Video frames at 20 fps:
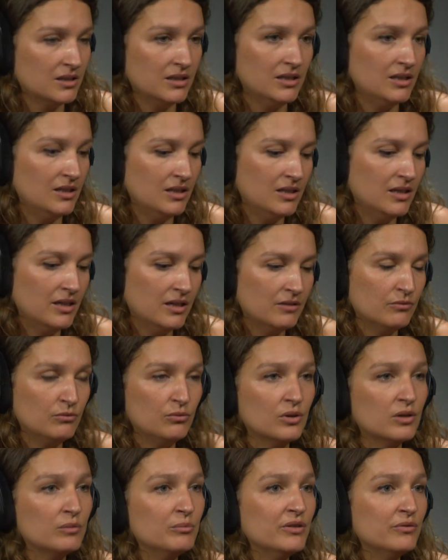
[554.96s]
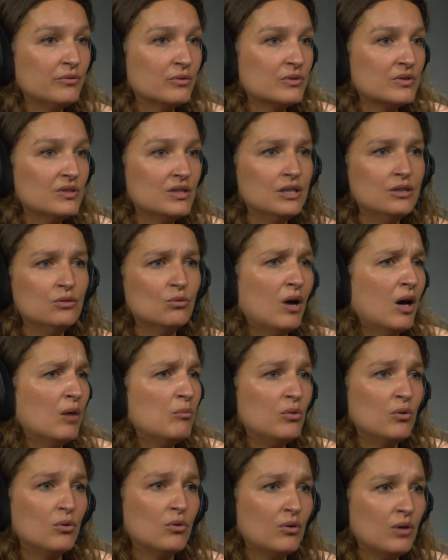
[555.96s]
il a vu un de mes fanzines,
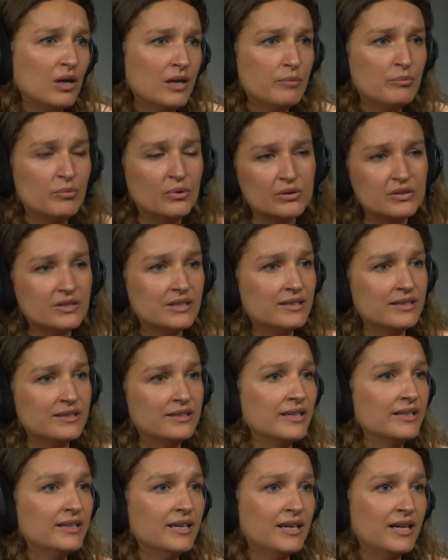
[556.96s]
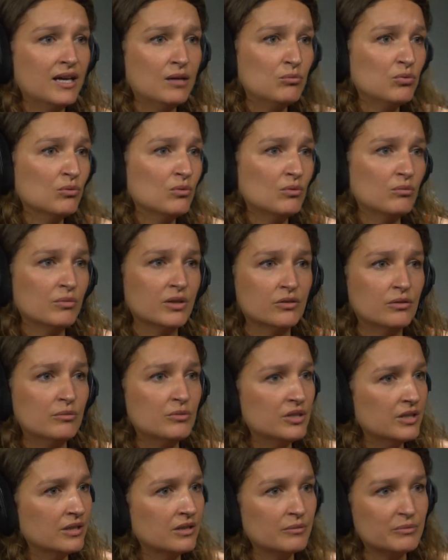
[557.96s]
noir-blanc à l'époque, c'était tagué à la bombe, un
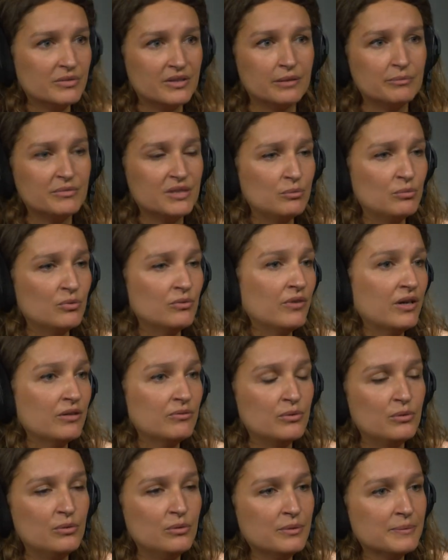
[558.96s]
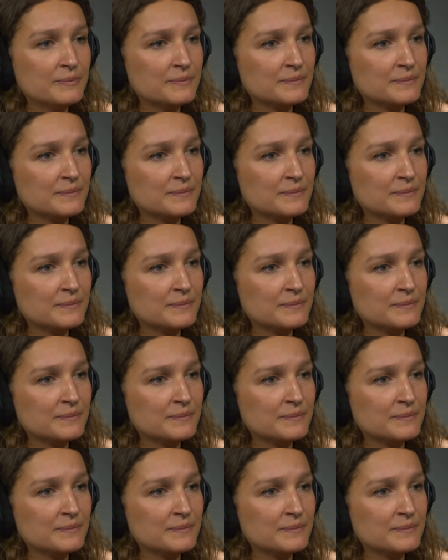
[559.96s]
objet comme ça un petit peu farfelu.